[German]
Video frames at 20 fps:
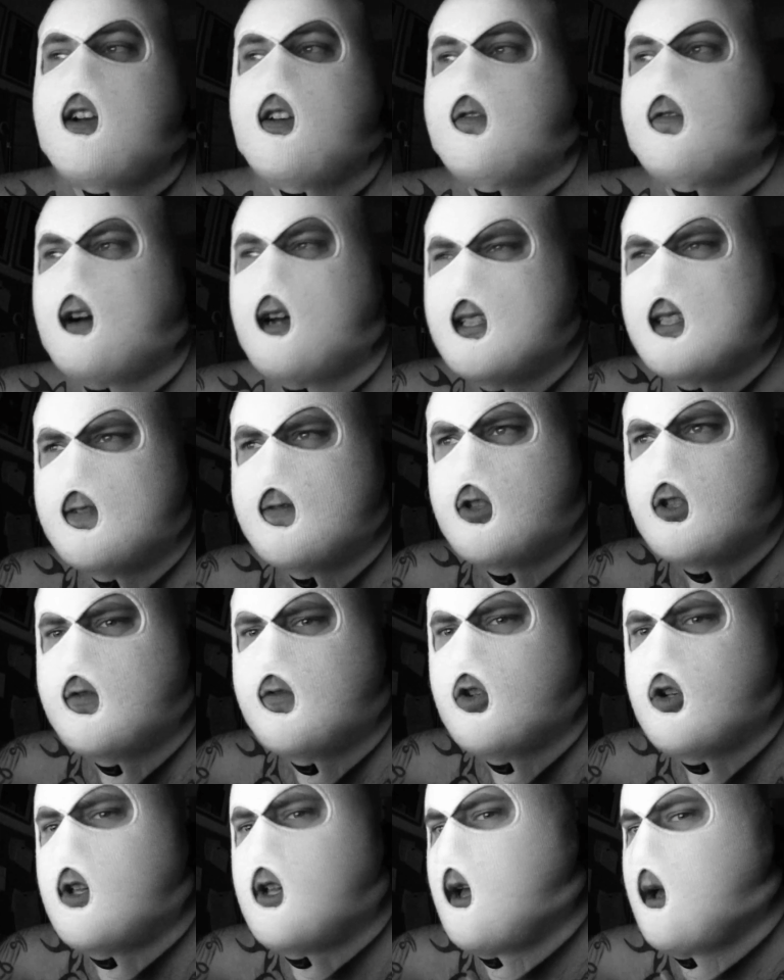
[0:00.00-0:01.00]
Was würde
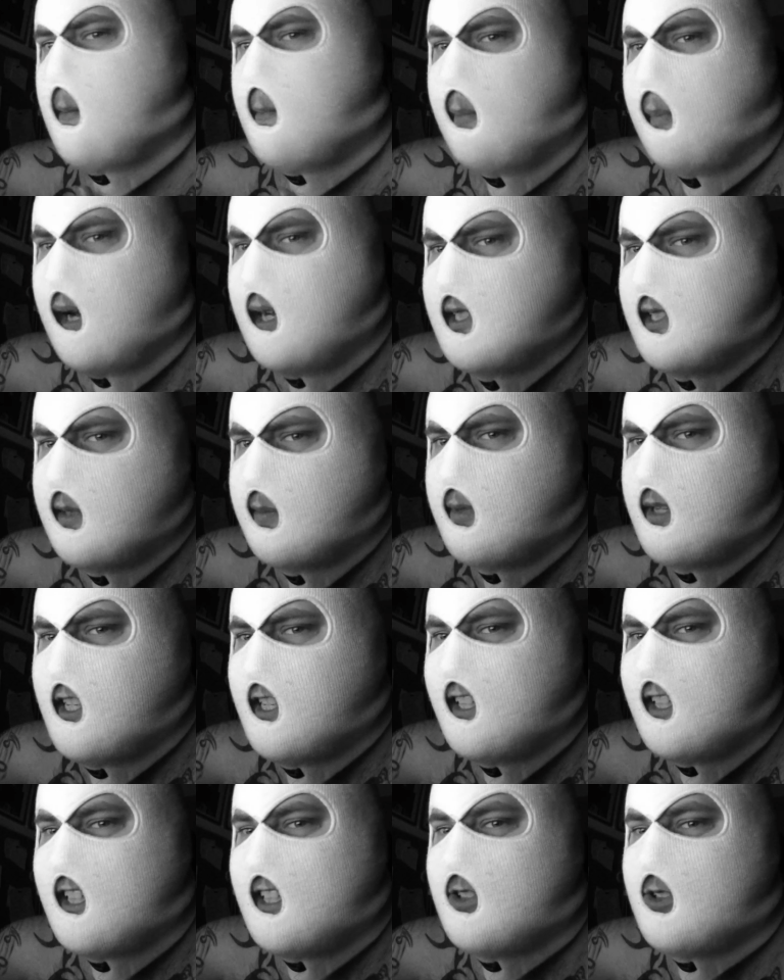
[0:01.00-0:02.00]
wohl
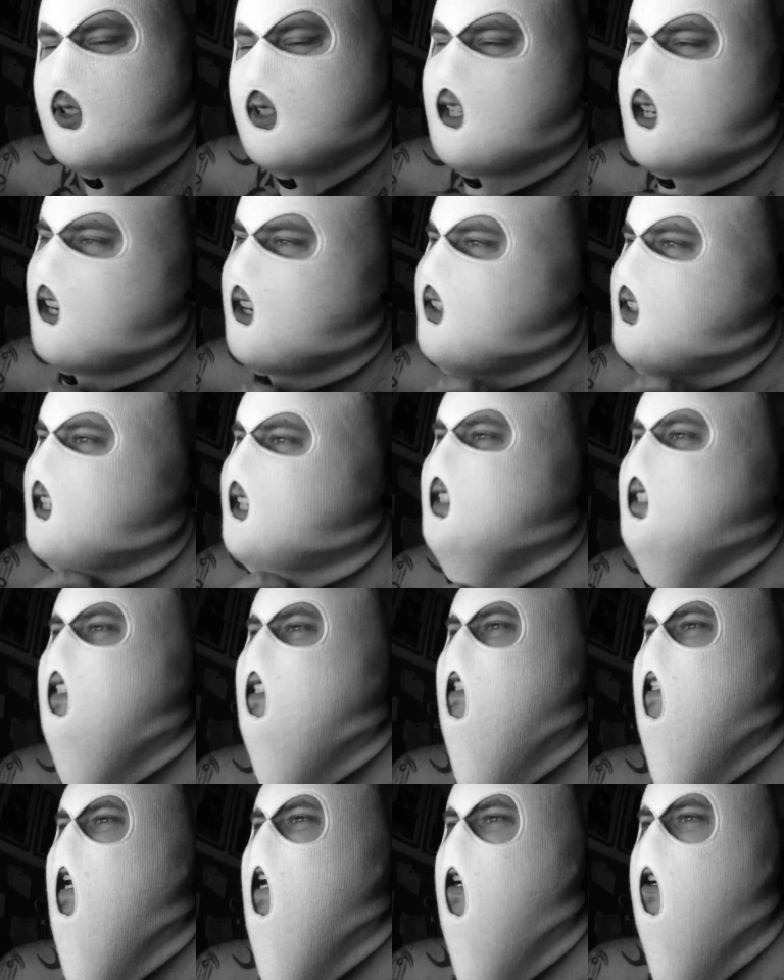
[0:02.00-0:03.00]
Maximilian dazu sagen? Und das
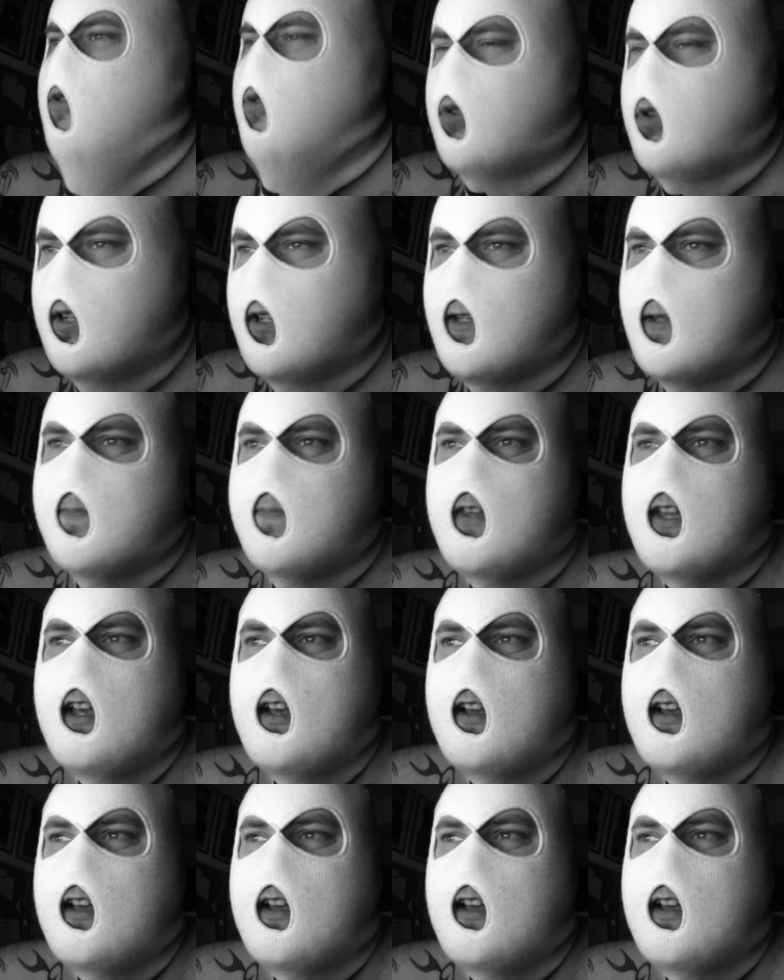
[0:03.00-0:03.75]
ist sehr cool.